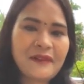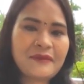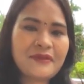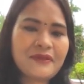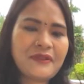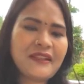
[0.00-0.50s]

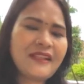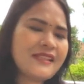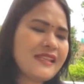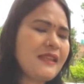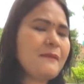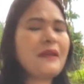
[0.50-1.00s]
जो है
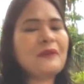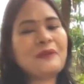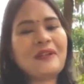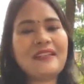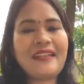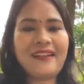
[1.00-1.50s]
किसी की बातों
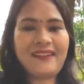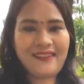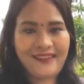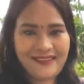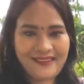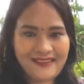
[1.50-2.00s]
का ध्यान
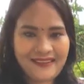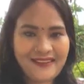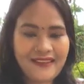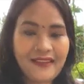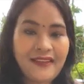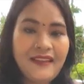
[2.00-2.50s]
नहीं कर
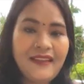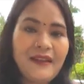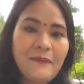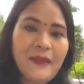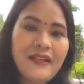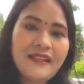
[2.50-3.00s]
रखेगी
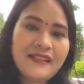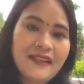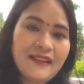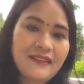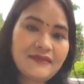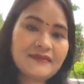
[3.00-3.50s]
पर
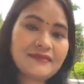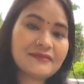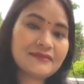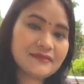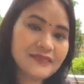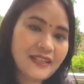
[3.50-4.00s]
निशा
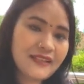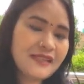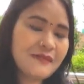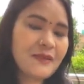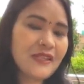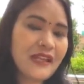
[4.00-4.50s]
सारी
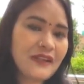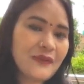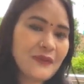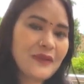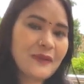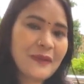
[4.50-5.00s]

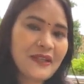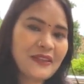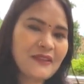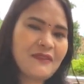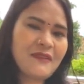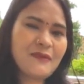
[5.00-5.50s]
जिम्मेदारियों को
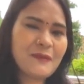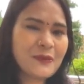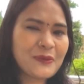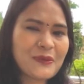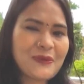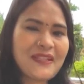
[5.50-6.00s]
निभाते हुए वो
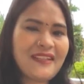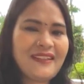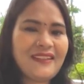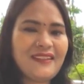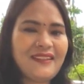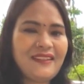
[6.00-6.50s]
बहुत दुखी
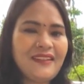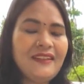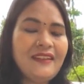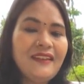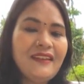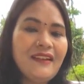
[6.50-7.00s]
रहती थी
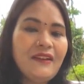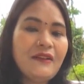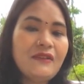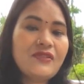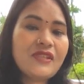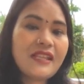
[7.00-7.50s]

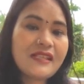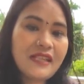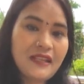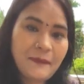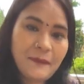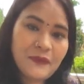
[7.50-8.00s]
उसके
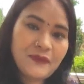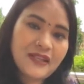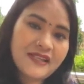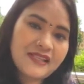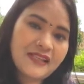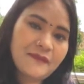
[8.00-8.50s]
चेहरे पर
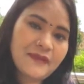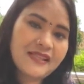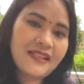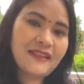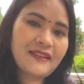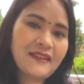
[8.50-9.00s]
उदासी
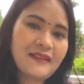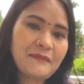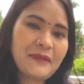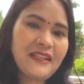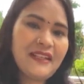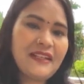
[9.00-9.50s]
हमेशा
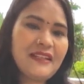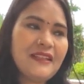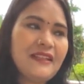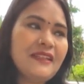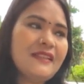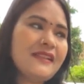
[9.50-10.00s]
बनी
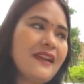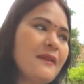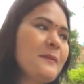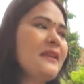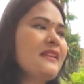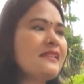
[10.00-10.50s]
रहती थी
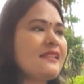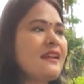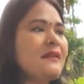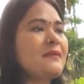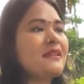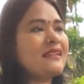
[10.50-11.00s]
जहाँ पर निशा
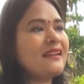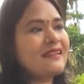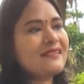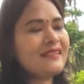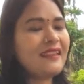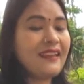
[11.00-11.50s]
हमेशा
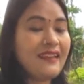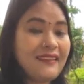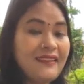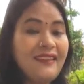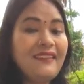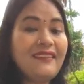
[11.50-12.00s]
हंसती
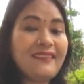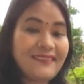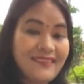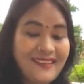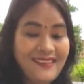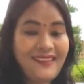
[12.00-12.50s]
खेलती
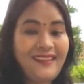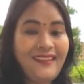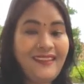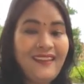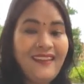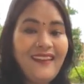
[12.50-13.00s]
रहती
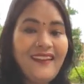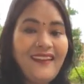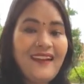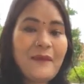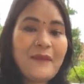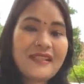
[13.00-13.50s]
थी
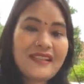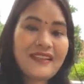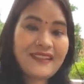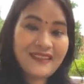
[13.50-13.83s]
हमेशा